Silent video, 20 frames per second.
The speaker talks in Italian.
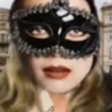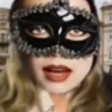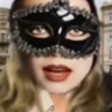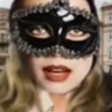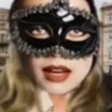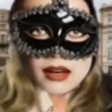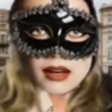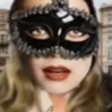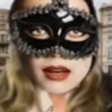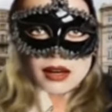
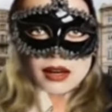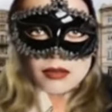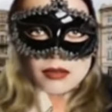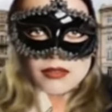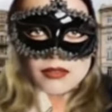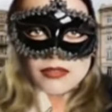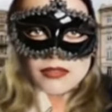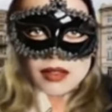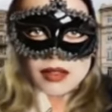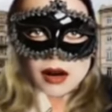Si
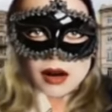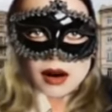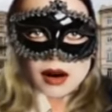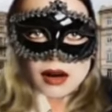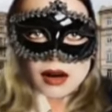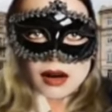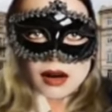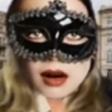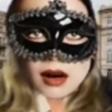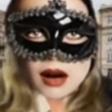ricorda
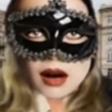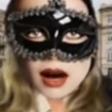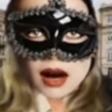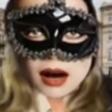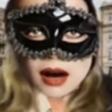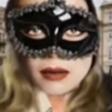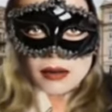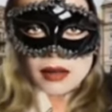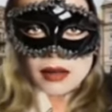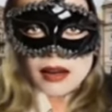l'ora
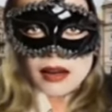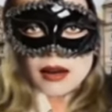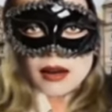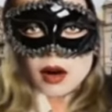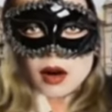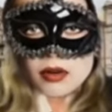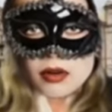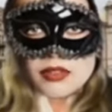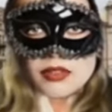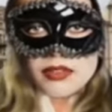che, che l'ha
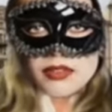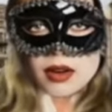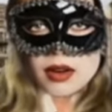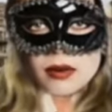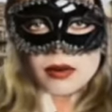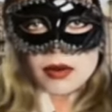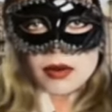vista